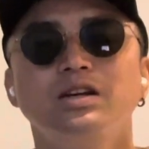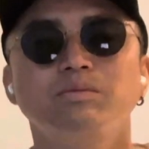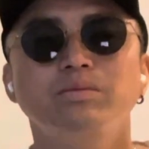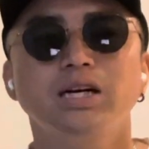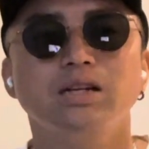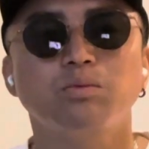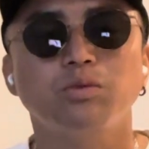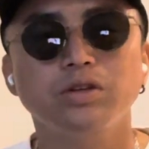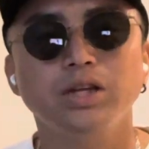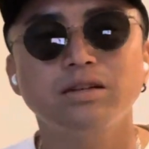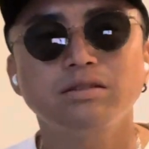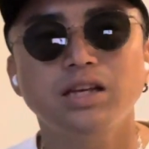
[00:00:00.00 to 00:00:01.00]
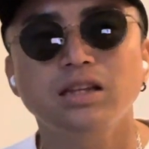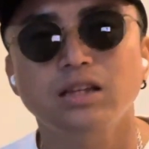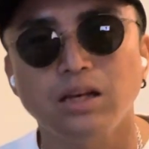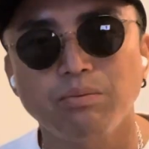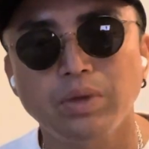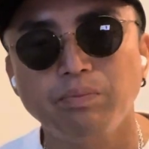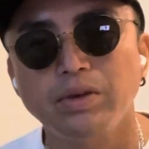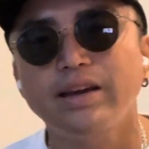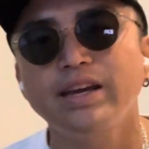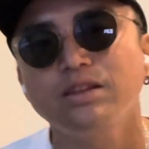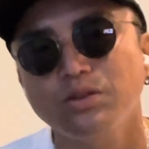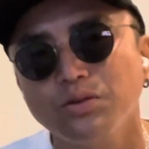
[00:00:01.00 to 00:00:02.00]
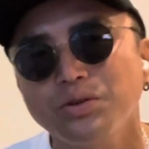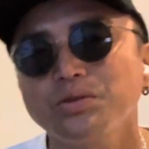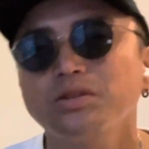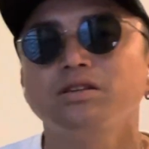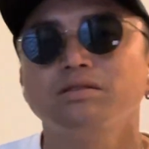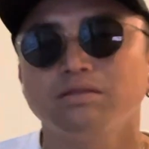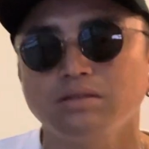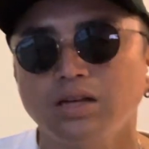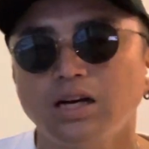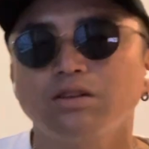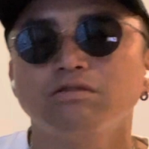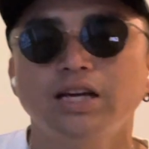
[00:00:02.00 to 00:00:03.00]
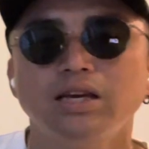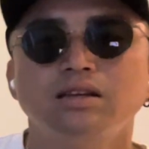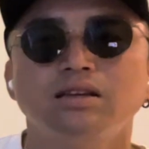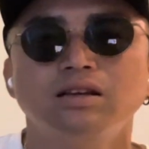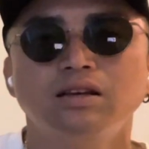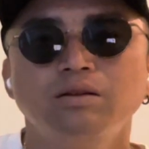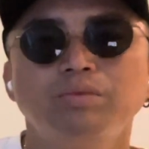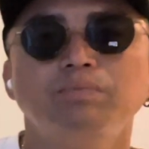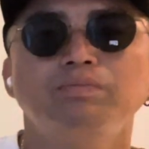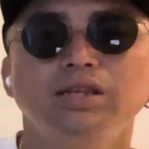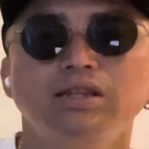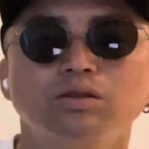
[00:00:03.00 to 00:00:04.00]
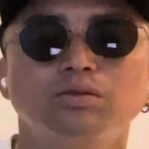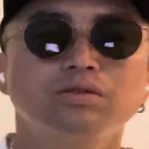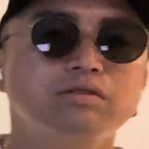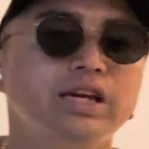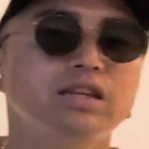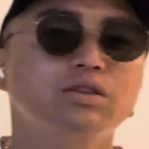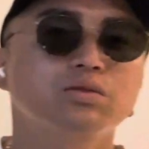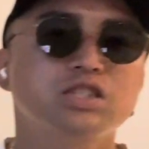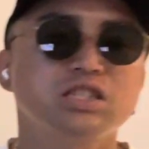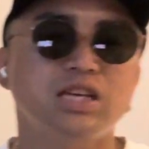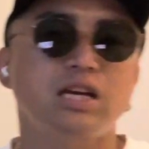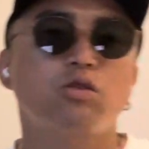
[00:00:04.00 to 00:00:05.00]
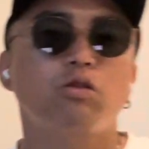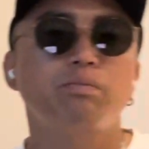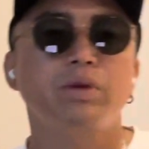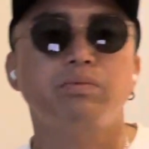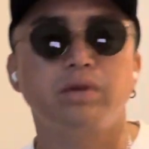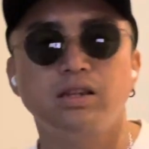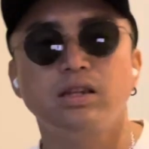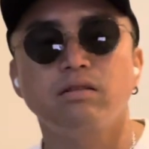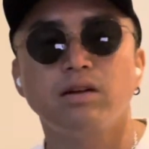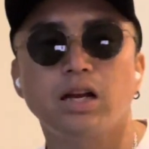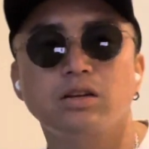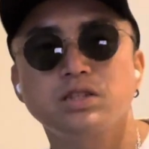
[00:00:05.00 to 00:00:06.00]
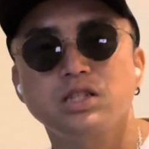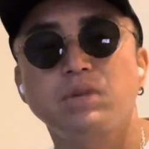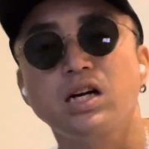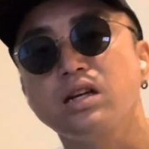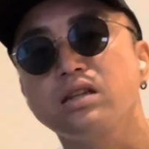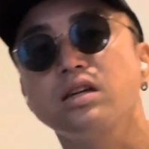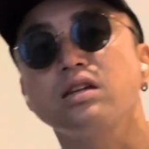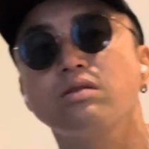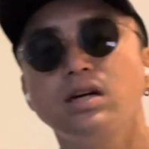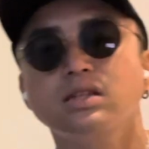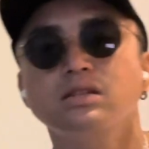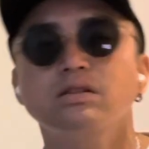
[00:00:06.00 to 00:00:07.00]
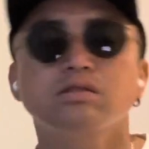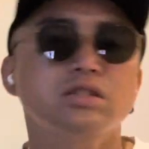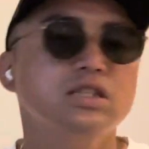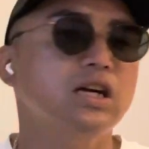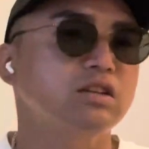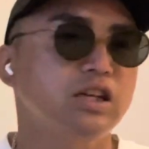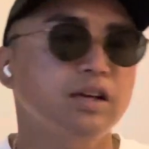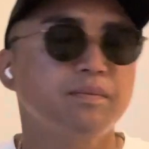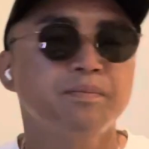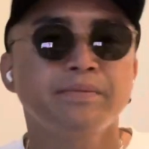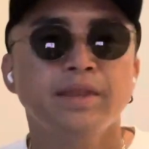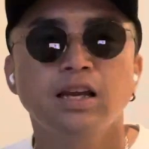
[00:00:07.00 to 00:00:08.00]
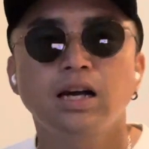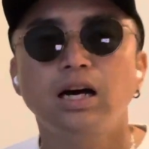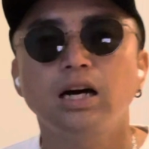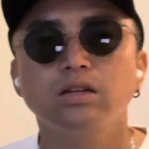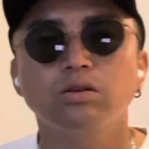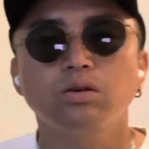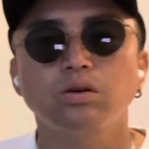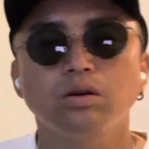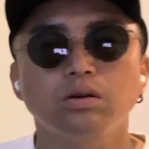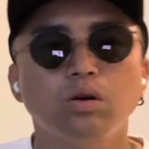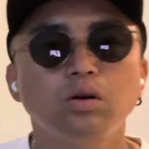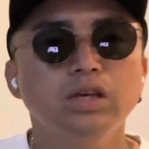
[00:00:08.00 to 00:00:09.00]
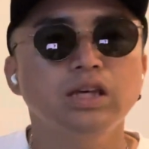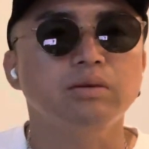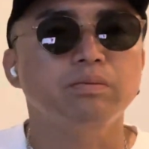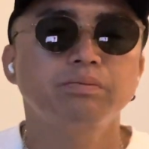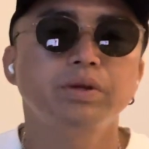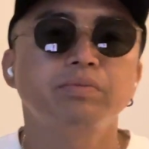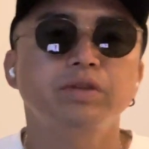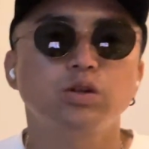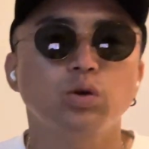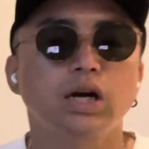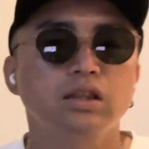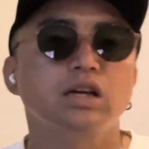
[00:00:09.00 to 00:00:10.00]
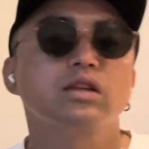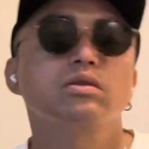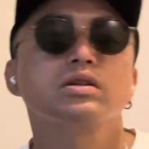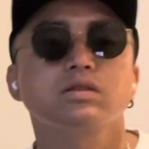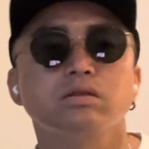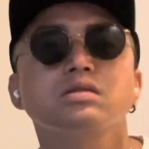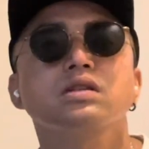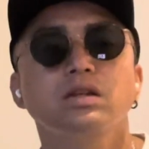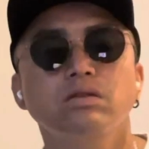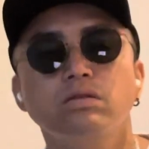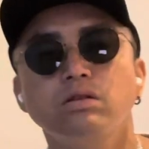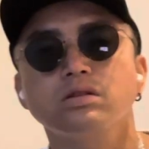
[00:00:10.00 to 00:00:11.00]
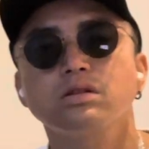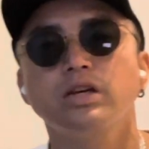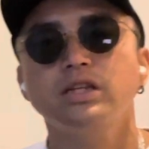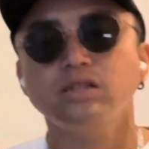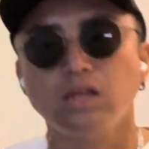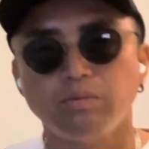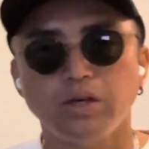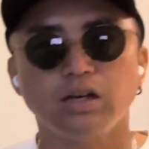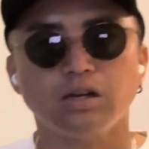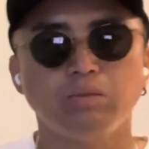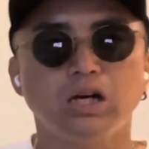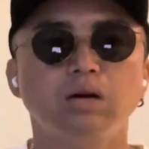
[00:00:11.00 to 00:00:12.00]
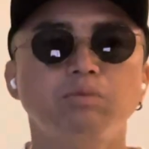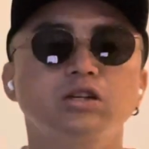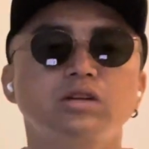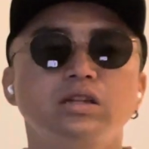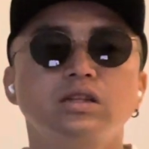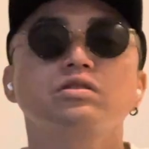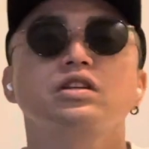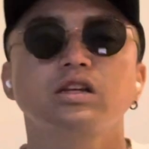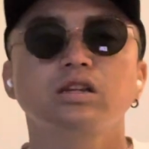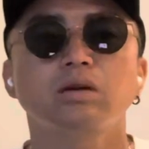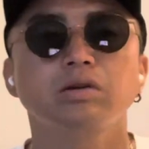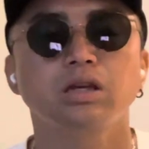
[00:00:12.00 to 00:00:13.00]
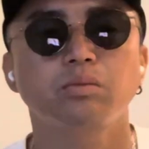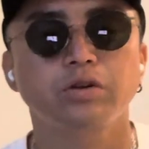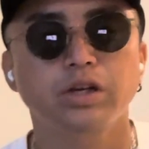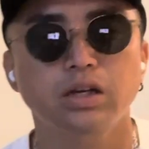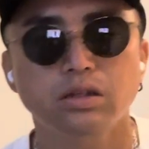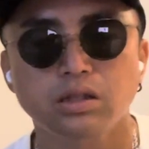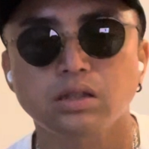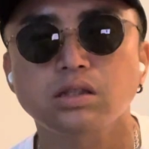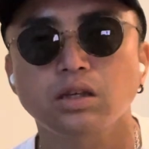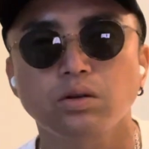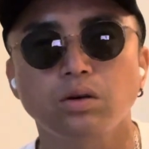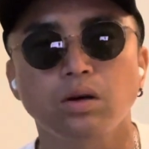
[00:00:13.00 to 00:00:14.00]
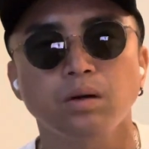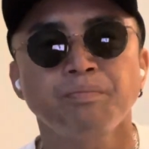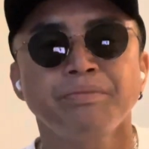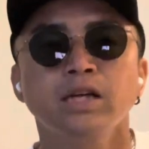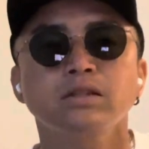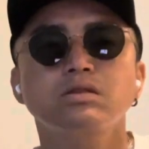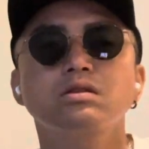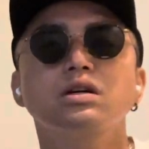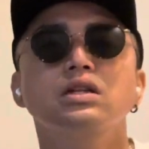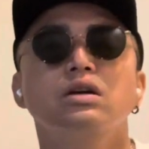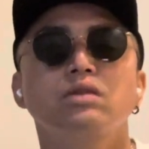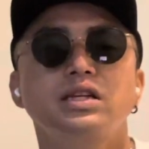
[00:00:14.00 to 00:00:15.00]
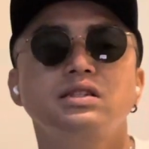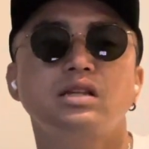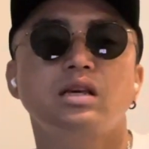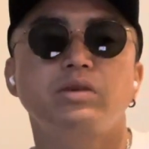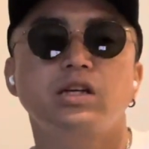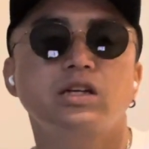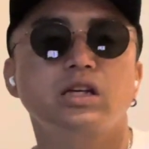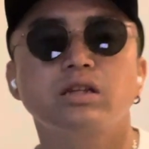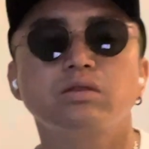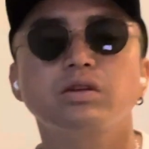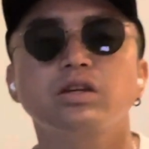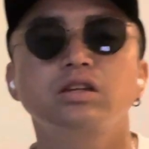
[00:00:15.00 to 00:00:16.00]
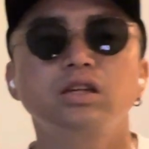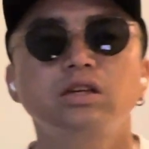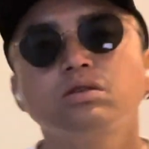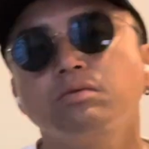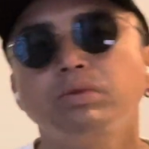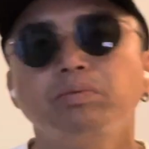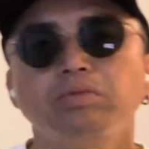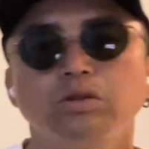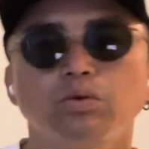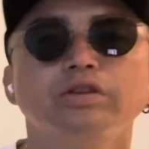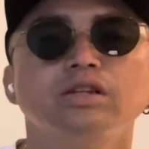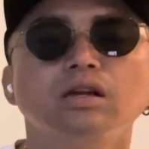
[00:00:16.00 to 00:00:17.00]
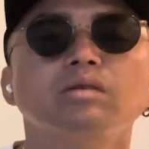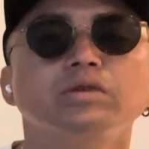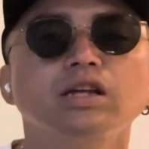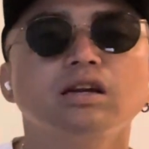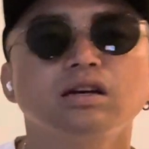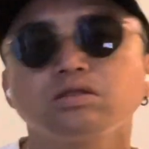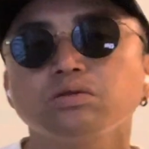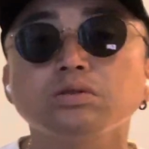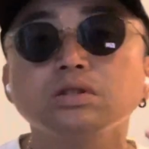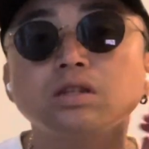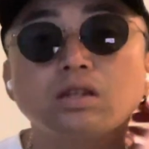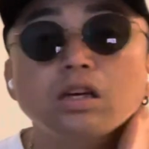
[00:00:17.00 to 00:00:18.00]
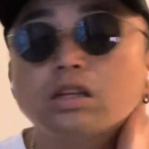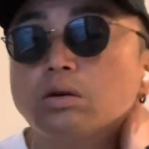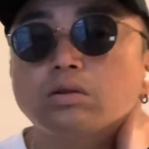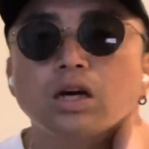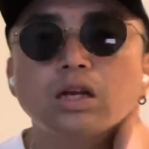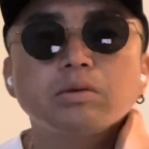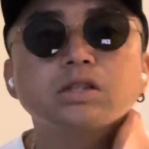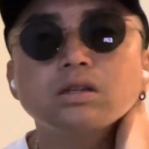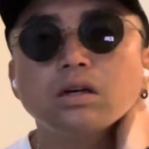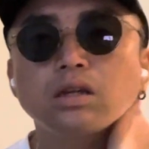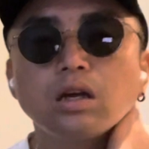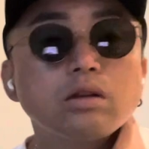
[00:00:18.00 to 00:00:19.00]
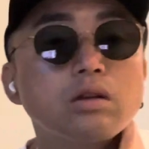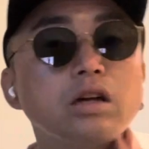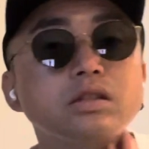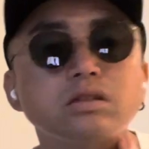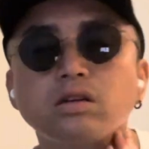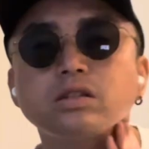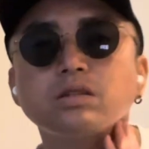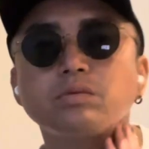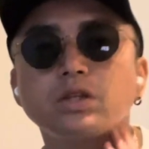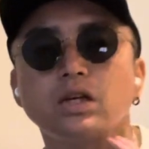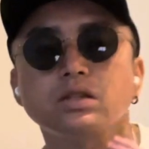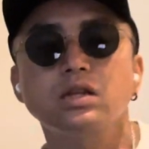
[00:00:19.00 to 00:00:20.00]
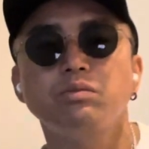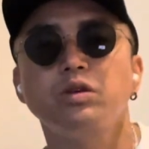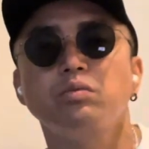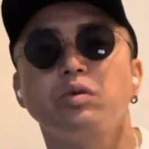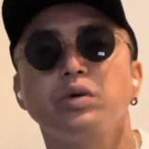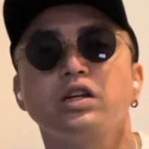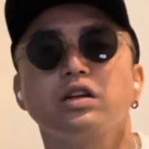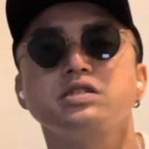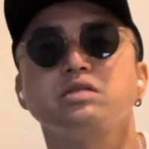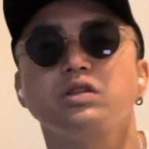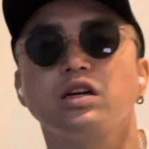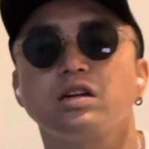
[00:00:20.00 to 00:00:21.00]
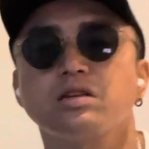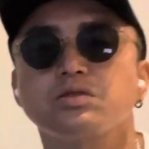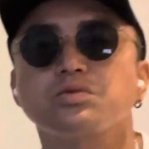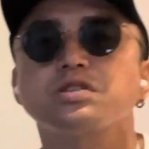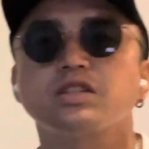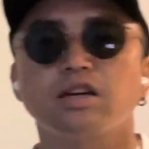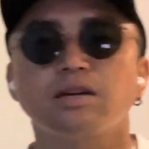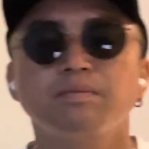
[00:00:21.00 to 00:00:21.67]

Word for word: まあ、あのモデルになったピピレイ島っていうあのレイピピ島のレイ島ちっちゃいコピピって言われる島があったりとかすぐ近くにあの大きいピピットがあったりとかするんですけどその一世三宅、まあ、鎌倉行った時ねたまたま盛り上がったんですけどその方が一世三上げた時によくピピットを行ってたみたいな話をしてて行ったことありますかっていやナイスナイスみたいな寒いもまだないしみたいな話をして